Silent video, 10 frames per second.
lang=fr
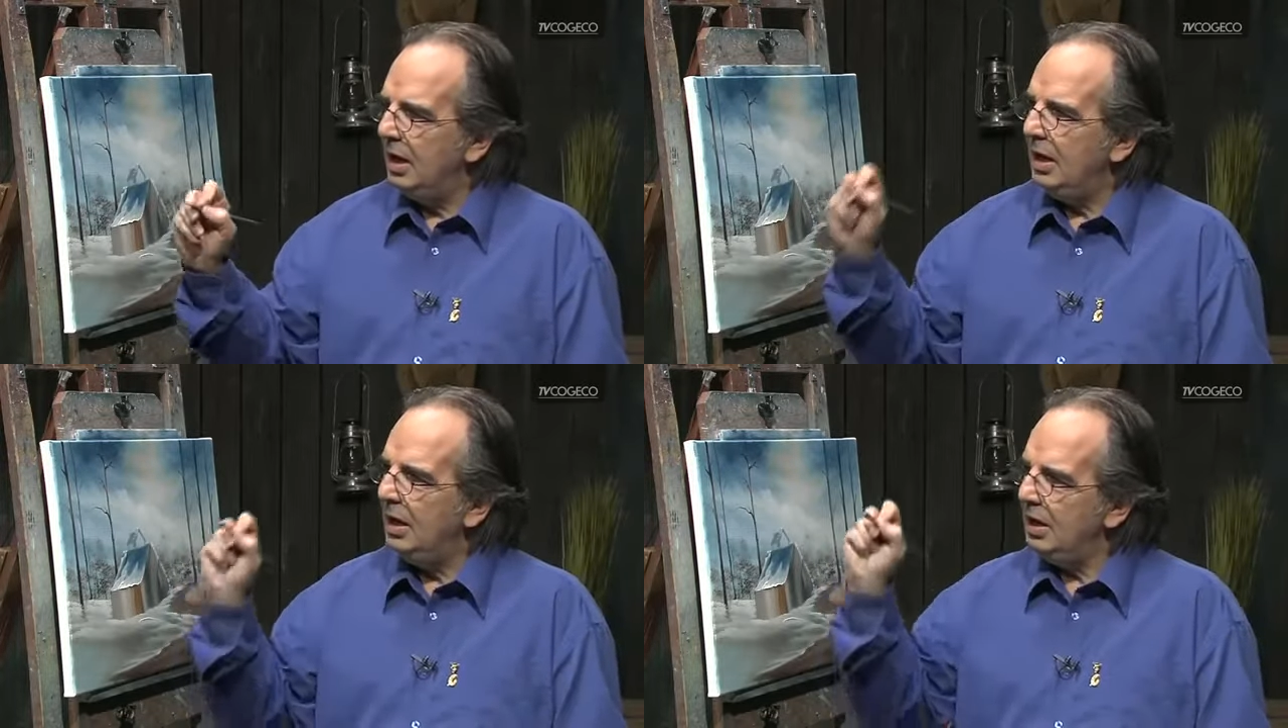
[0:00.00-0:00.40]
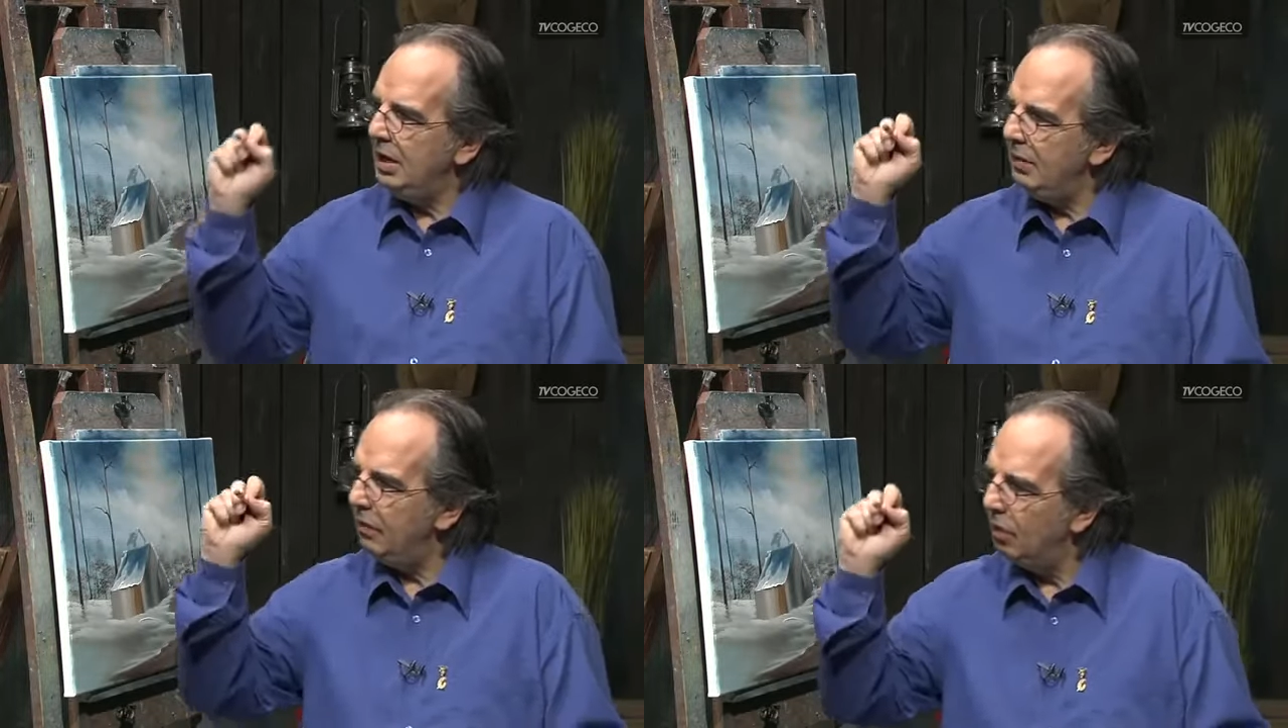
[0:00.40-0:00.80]
et
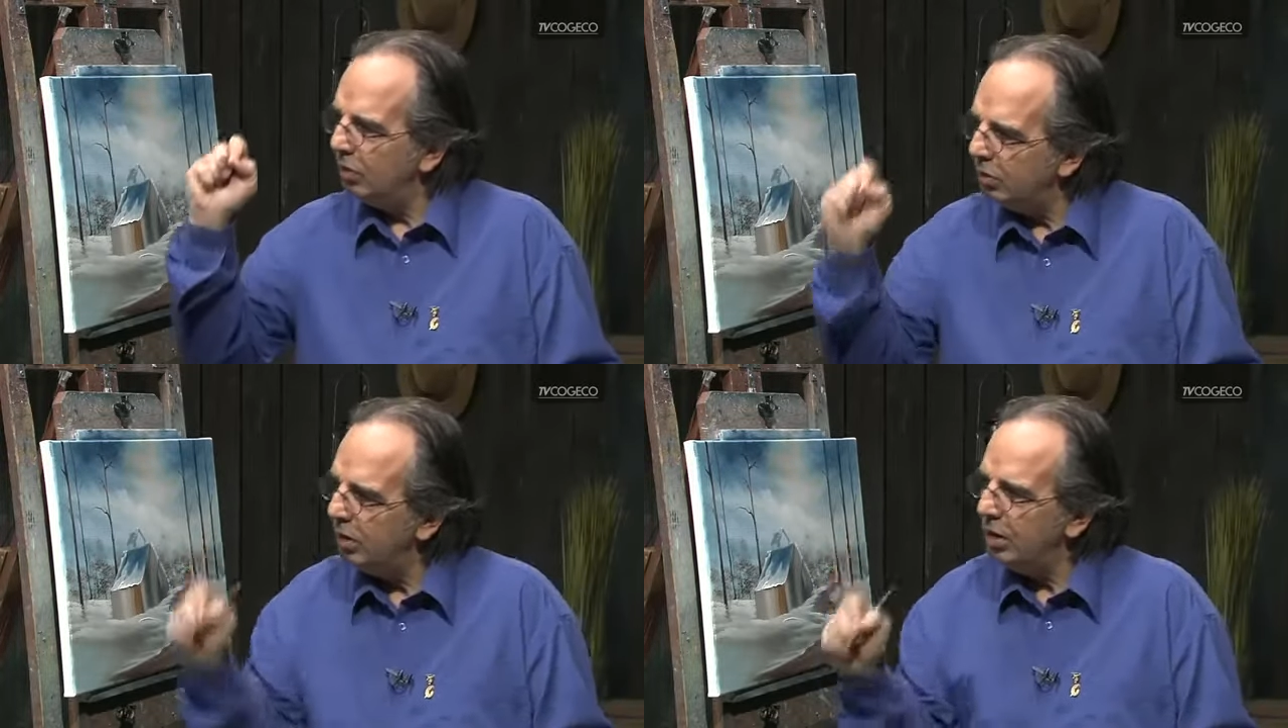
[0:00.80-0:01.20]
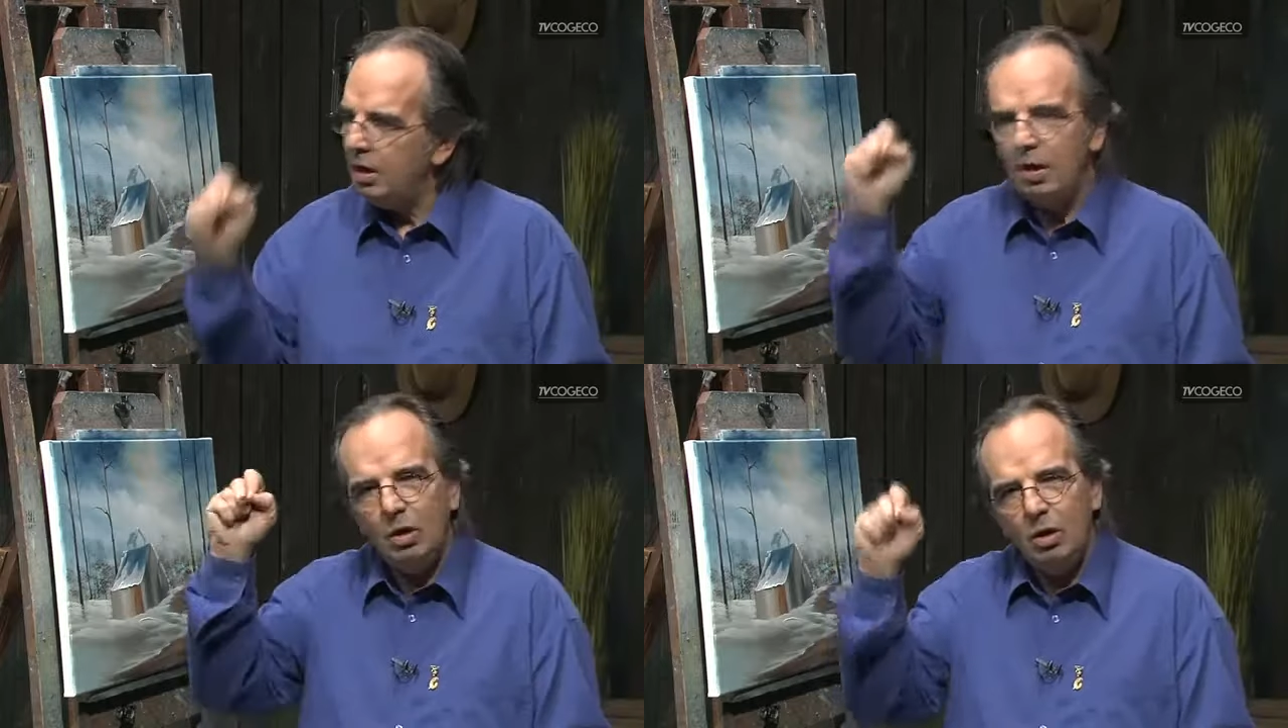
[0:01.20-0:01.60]
ils vont
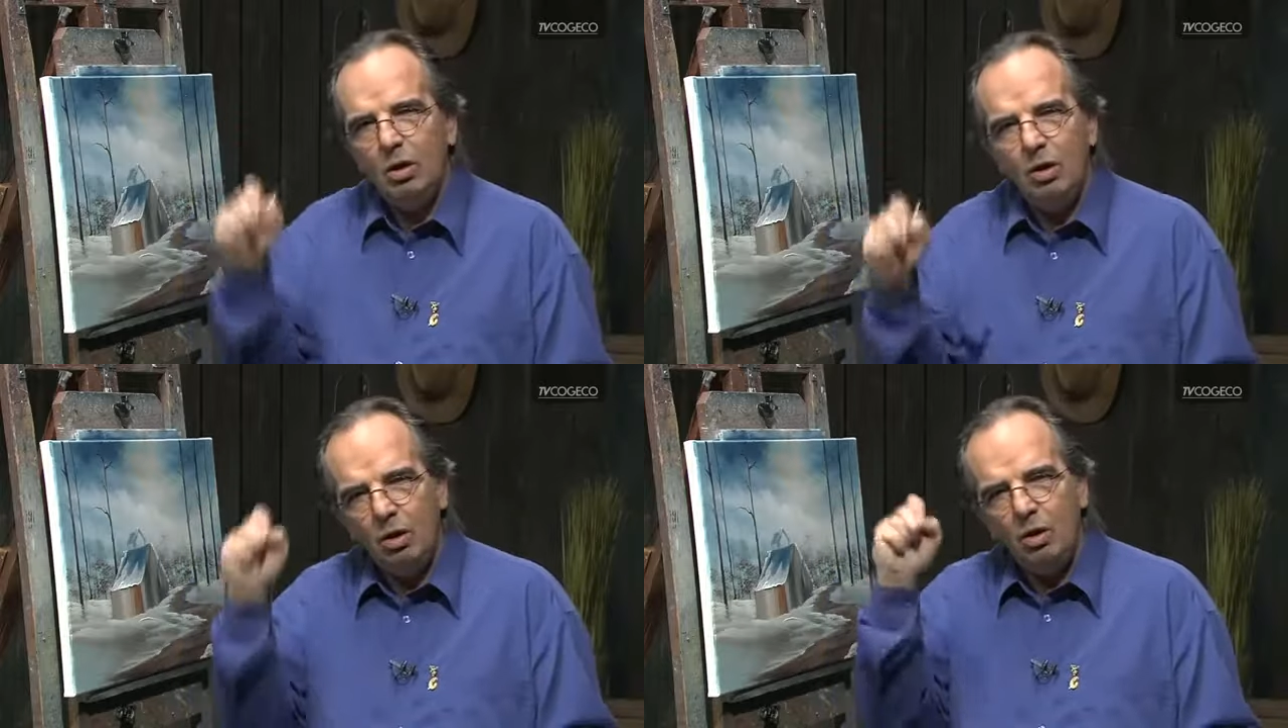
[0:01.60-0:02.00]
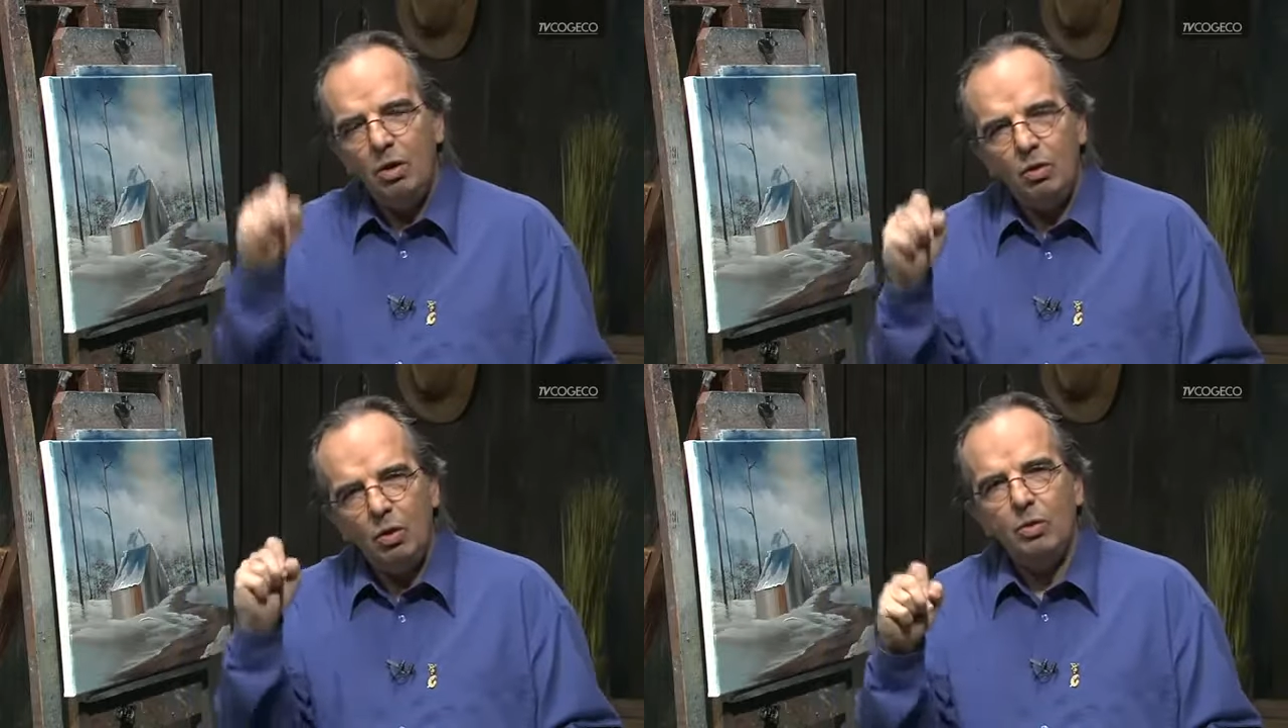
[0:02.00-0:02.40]
donner
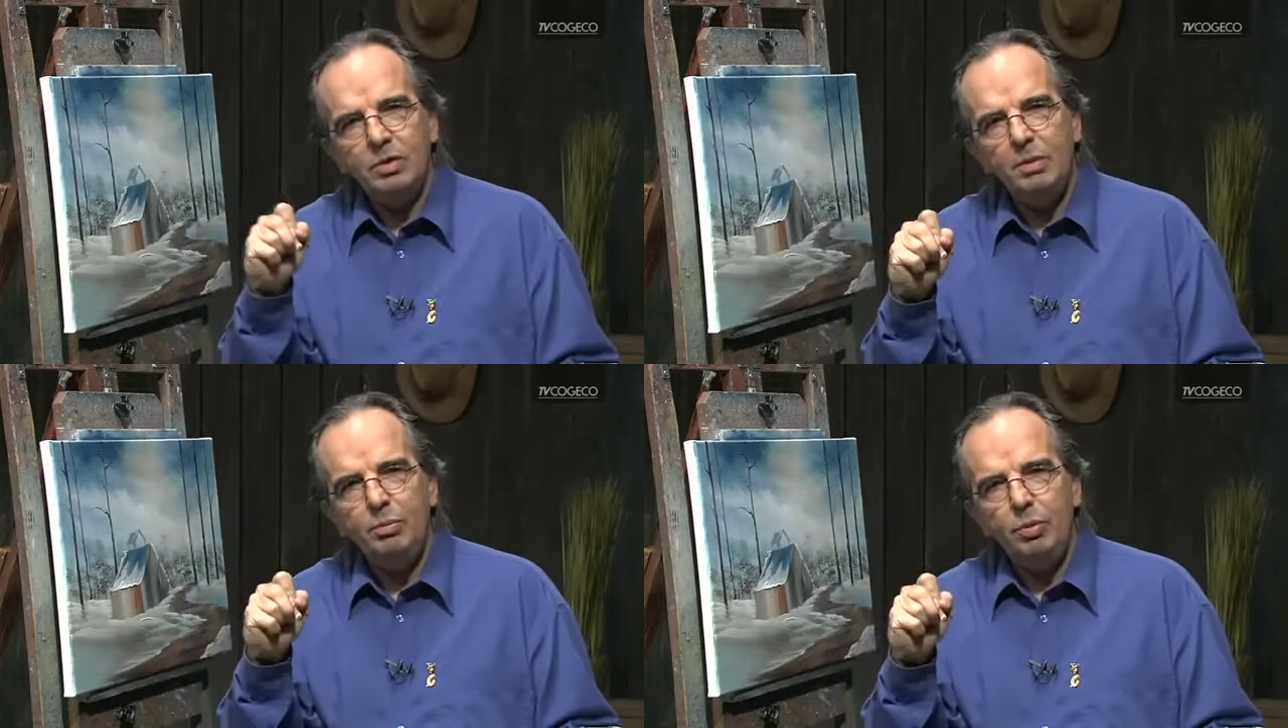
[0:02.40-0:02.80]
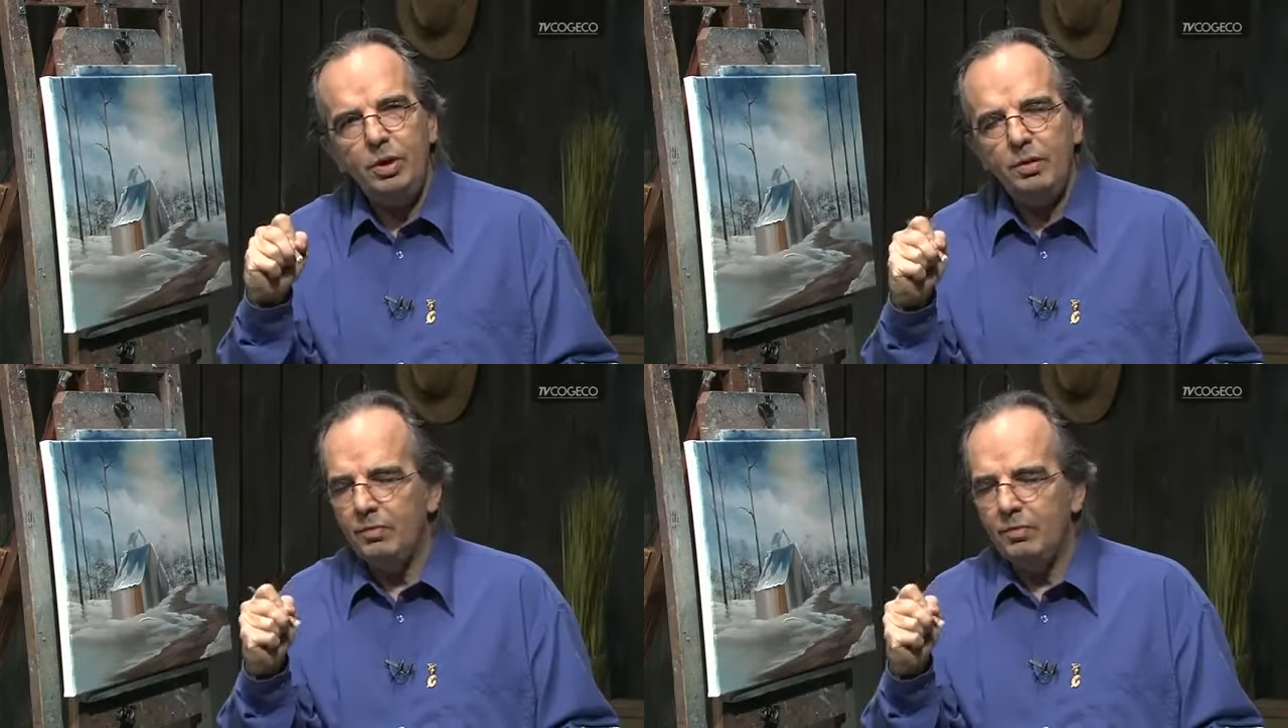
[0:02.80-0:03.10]
une grosse appui.